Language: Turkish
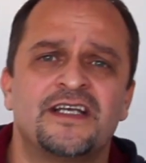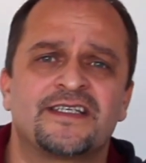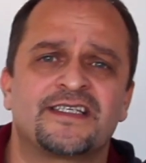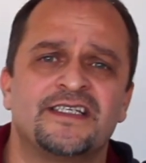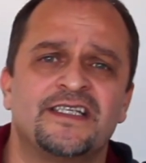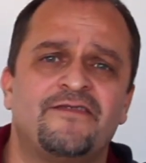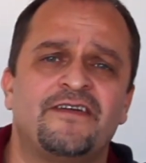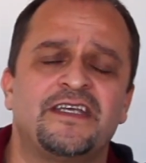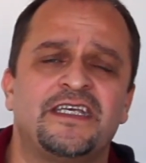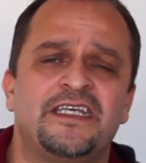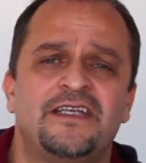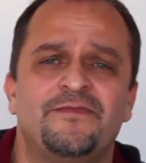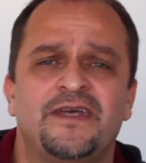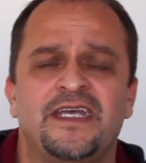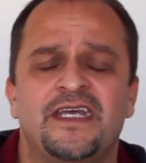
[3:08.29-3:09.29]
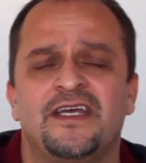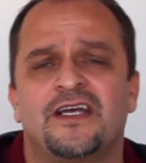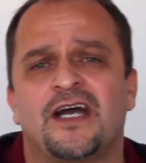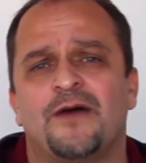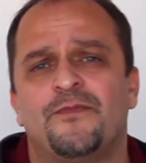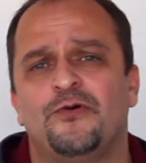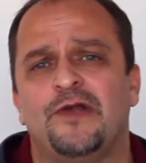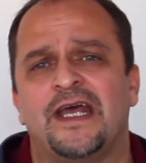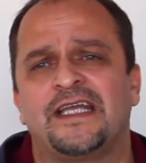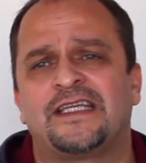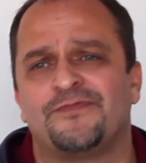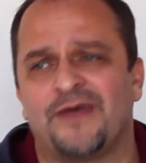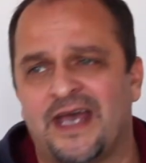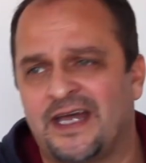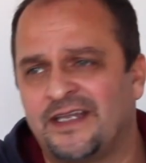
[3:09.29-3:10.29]
Sınava girmeyi kabul
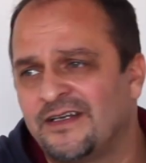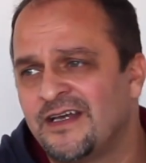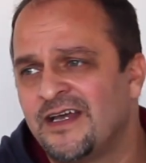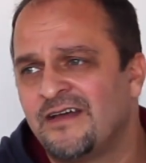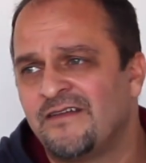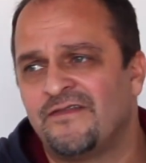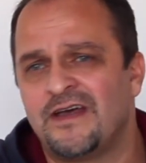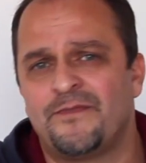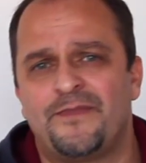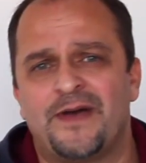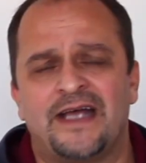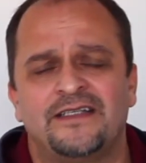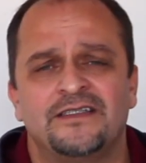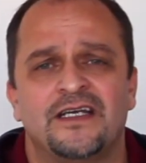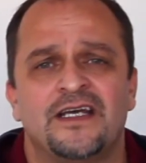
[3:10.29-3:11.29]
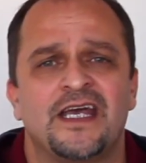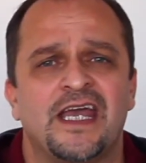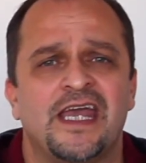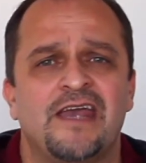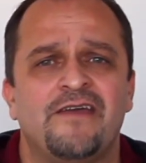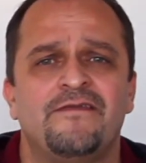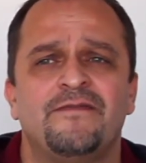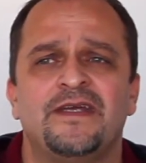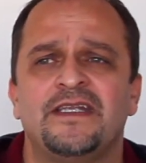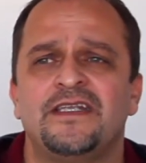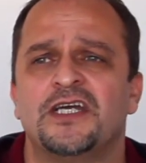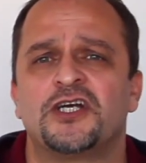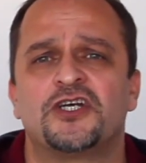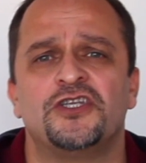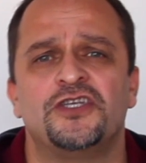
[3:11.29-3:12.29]
etmeyen ve ben evimin
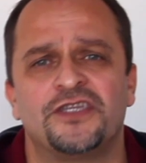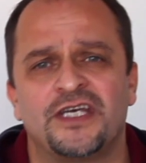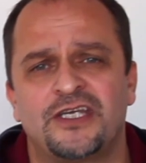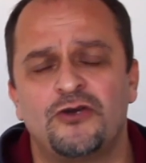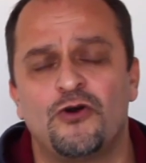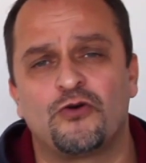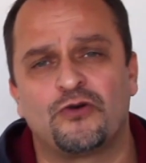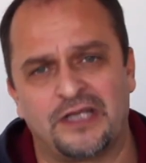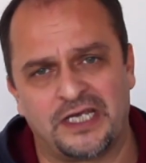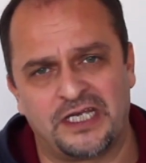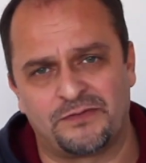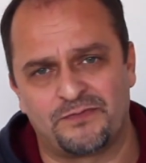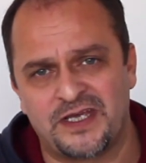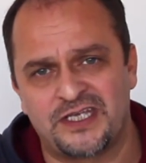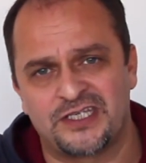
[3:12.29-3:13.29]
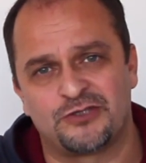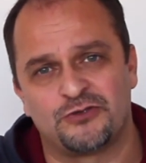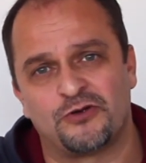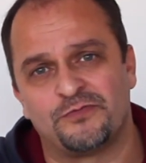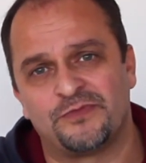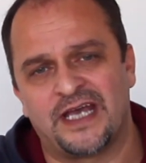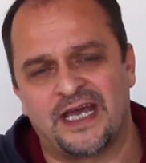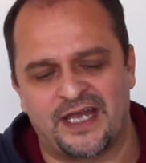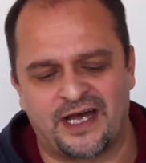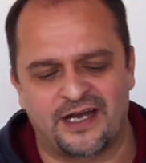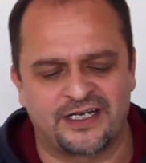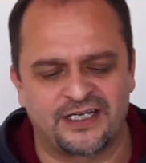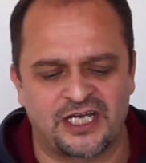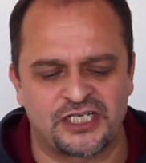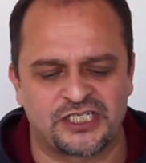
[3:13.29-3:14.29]
yakınındaki okula gitmek istiyorum diyen
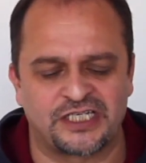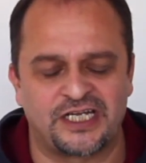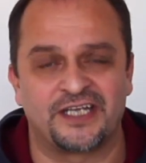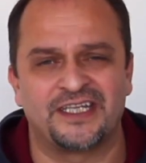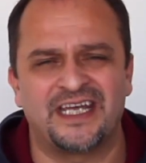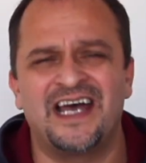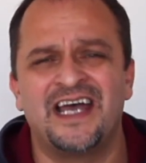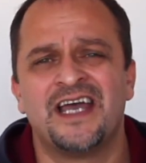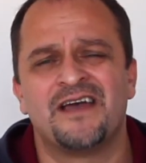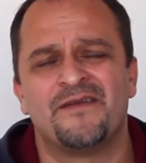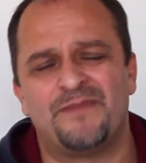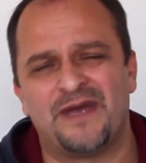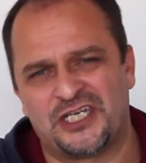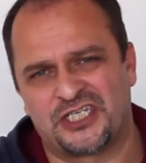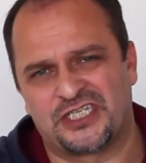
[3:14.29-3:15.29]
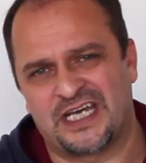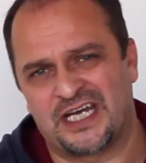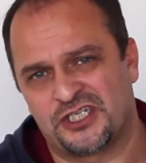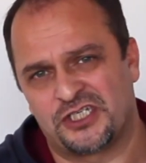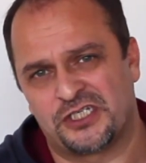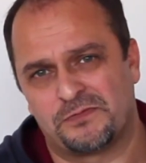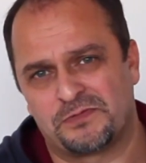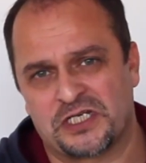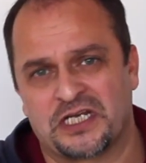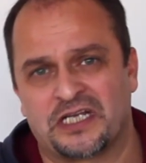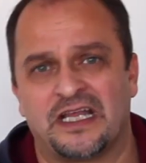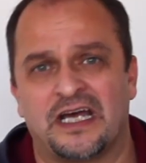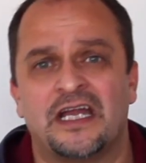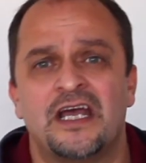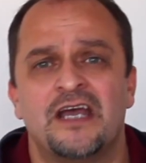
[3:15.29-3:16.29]
arkadaşlar da 5 tercih
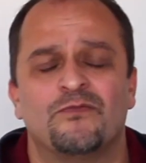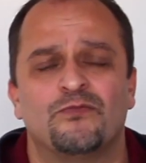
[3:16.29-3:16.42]
yapacaklar.